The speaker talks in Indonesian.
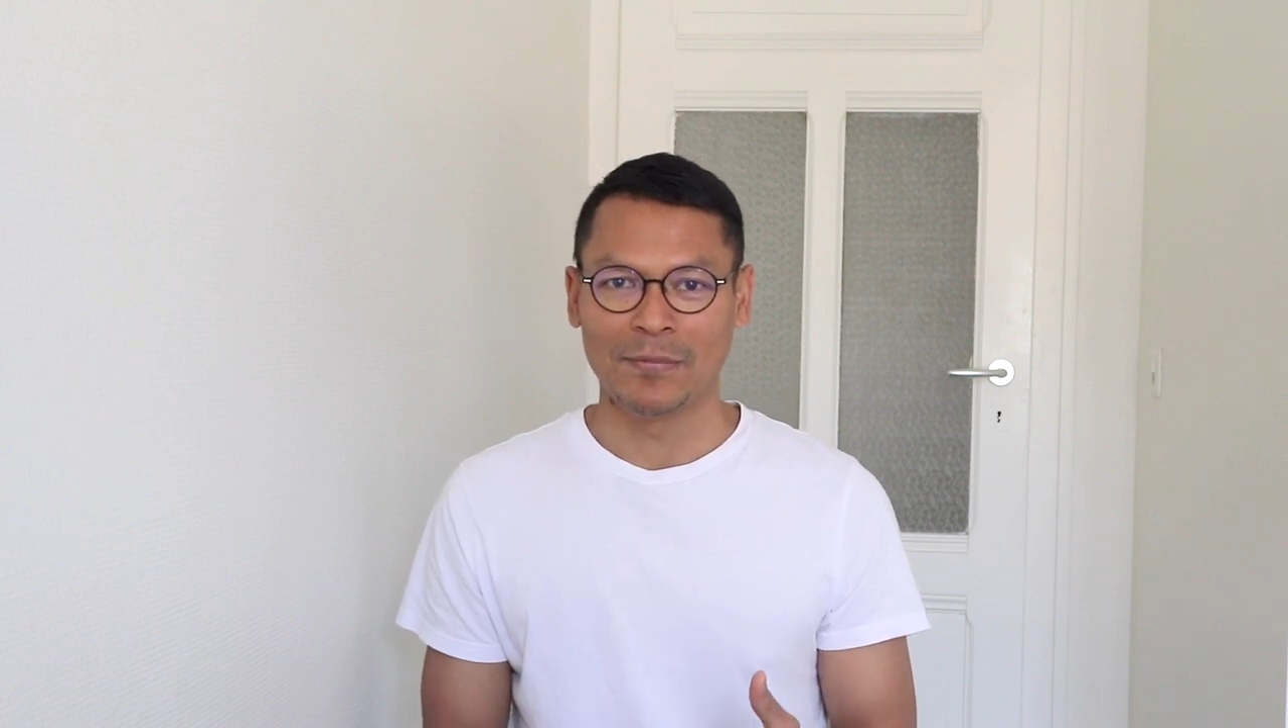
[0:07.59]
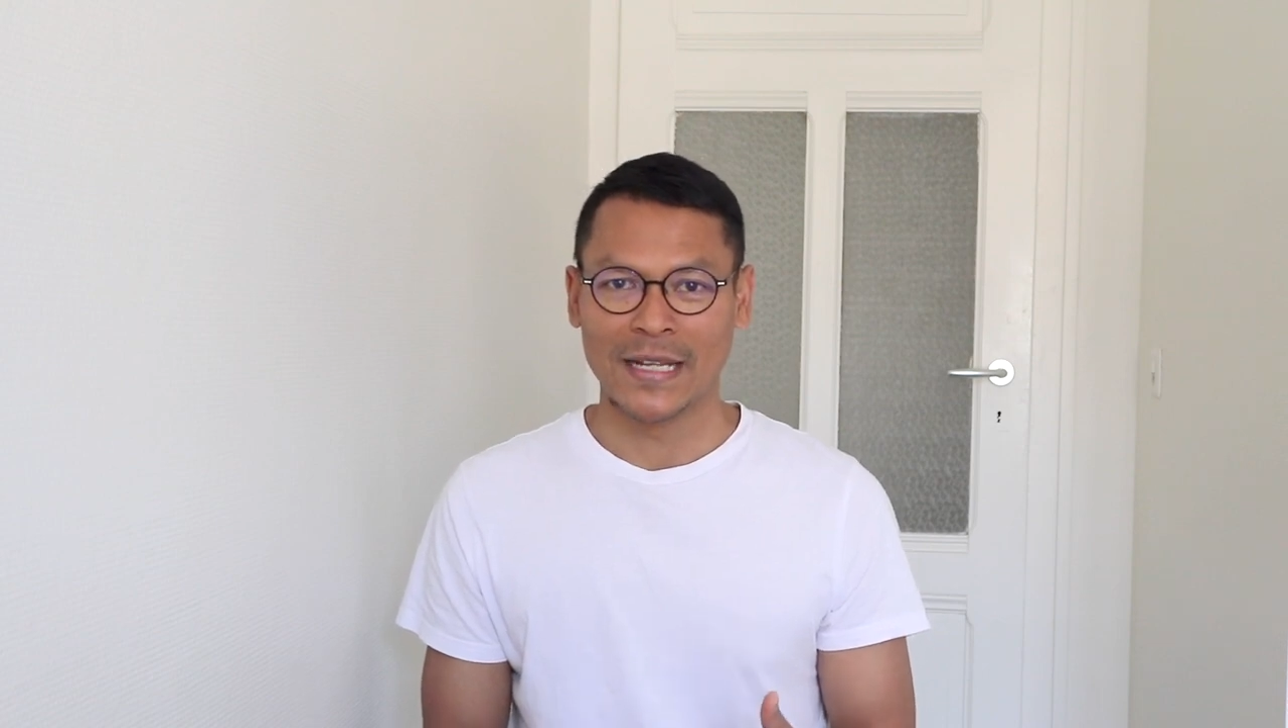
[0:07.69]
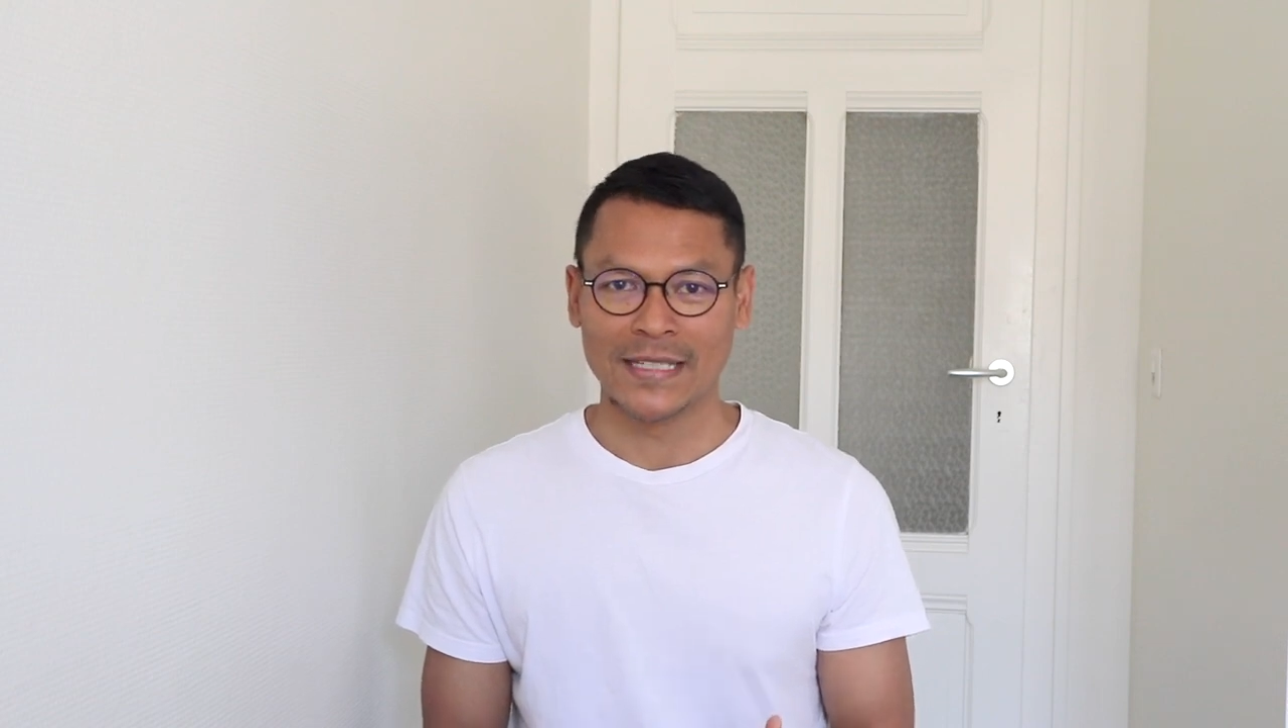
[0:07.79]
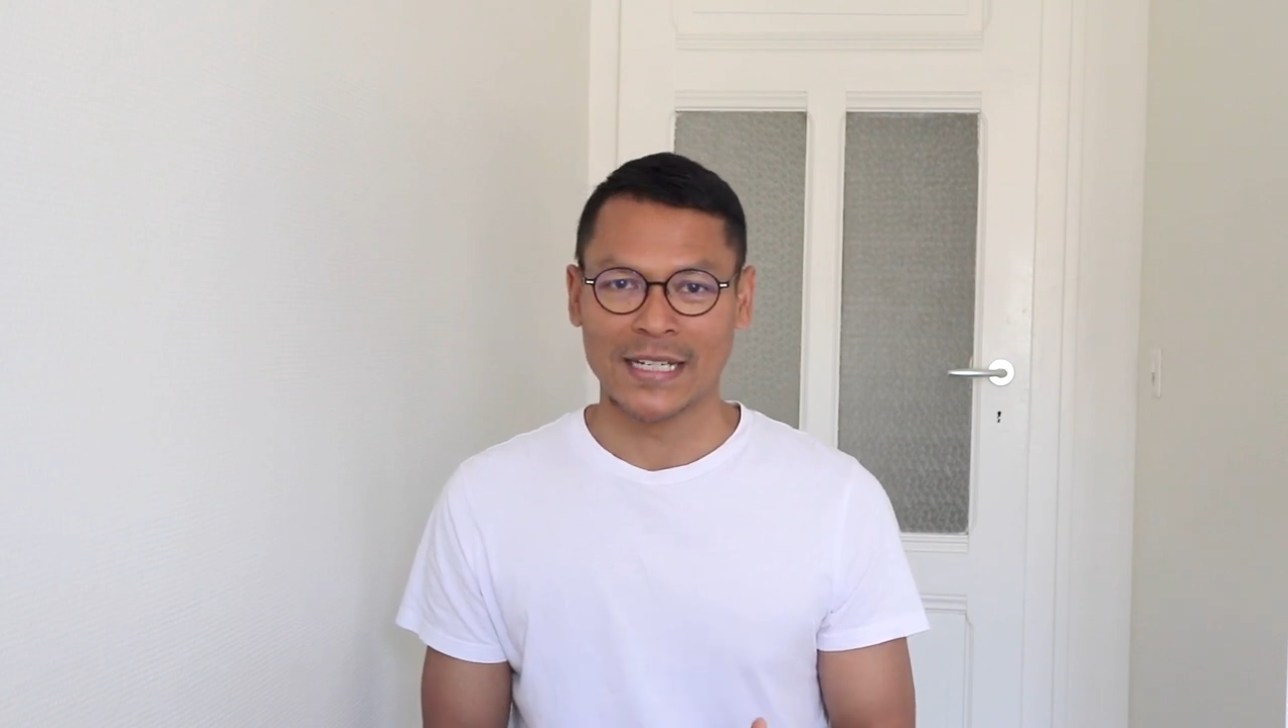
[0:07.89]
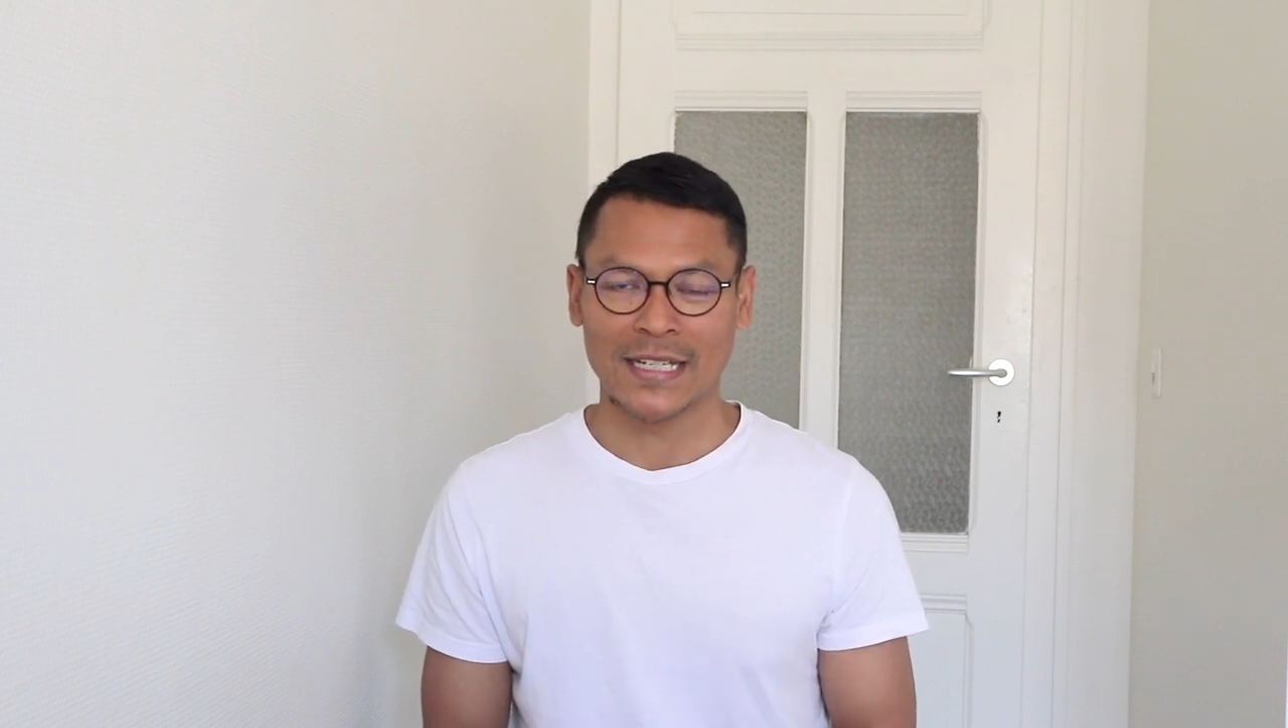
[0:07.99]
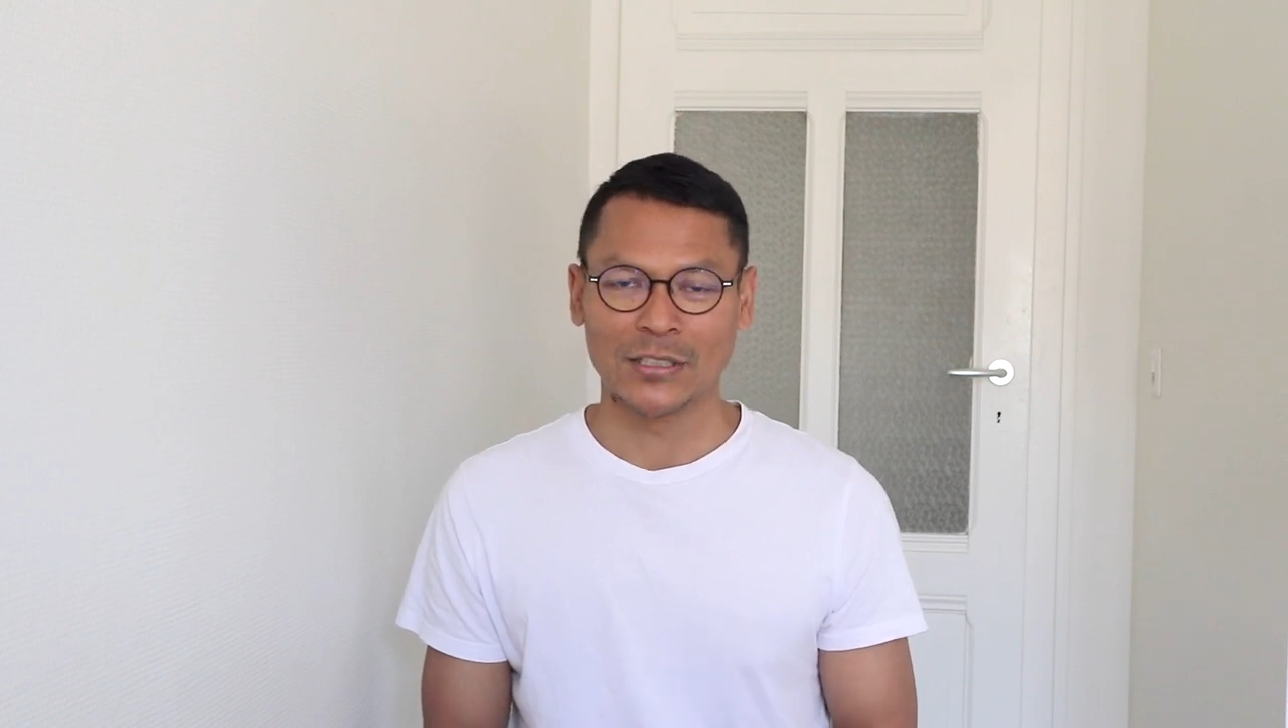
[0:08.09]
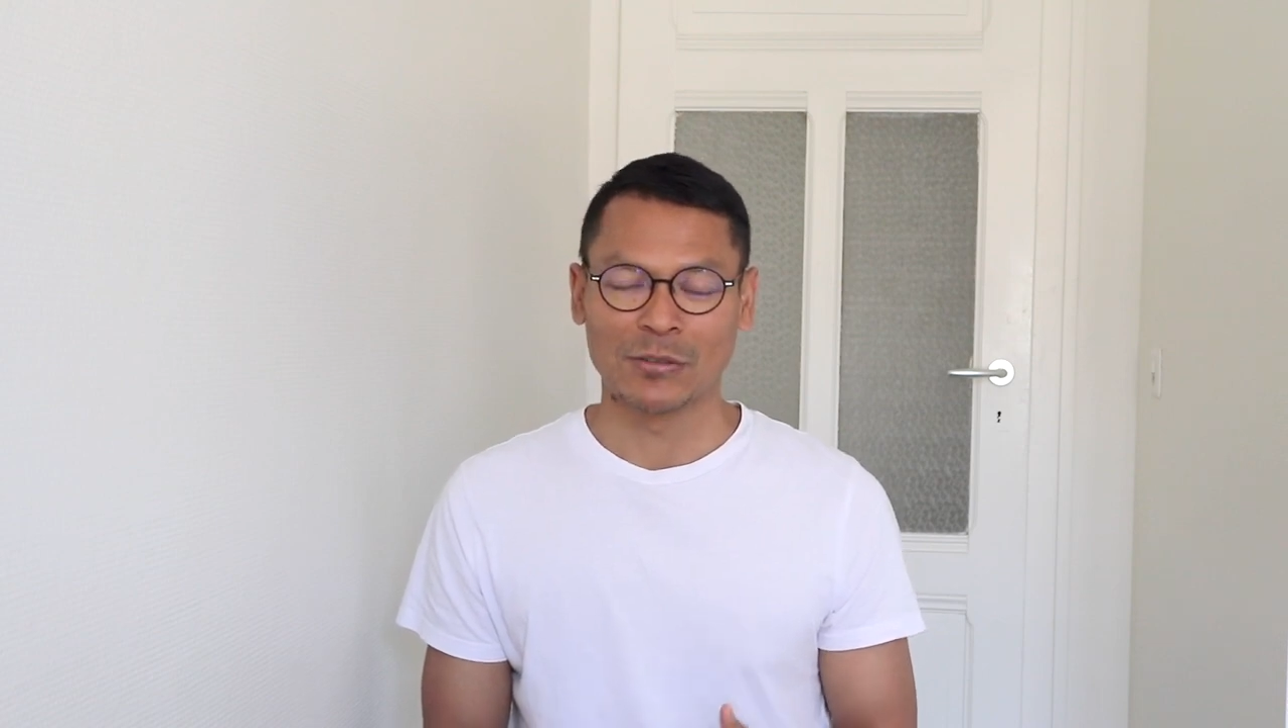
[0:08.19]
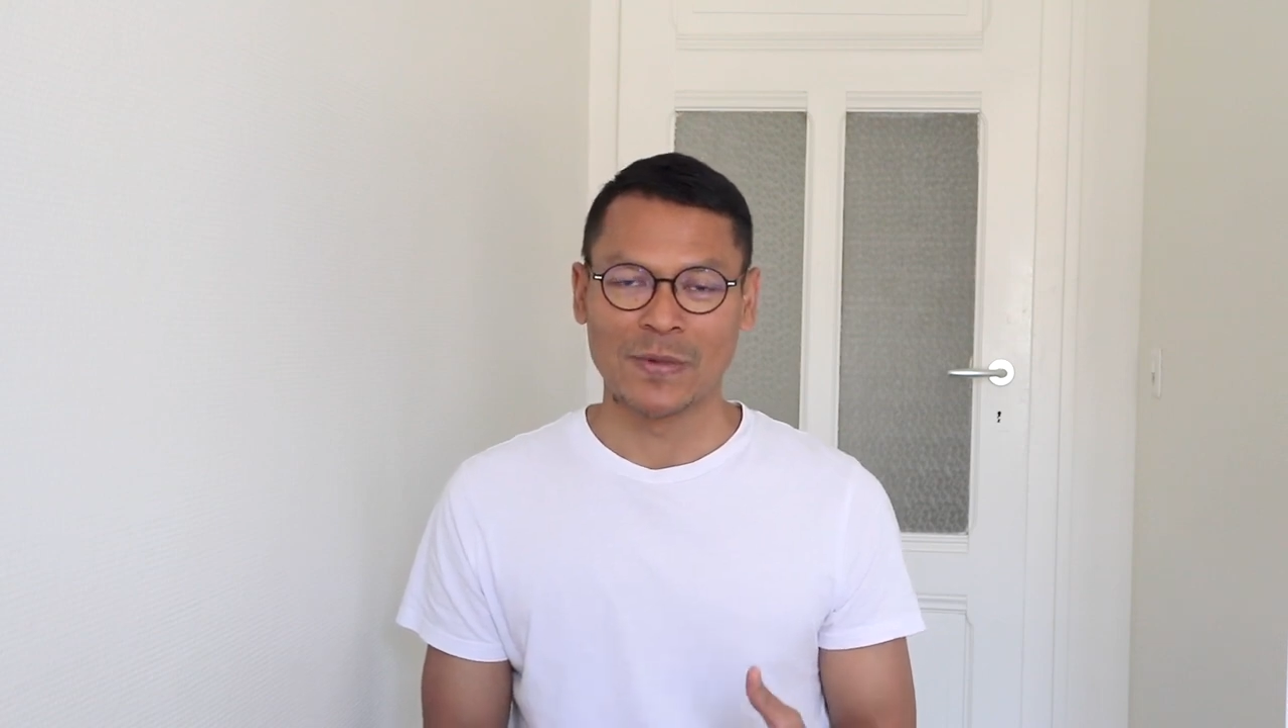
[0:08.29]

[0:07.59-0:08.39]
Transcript: pelajar atau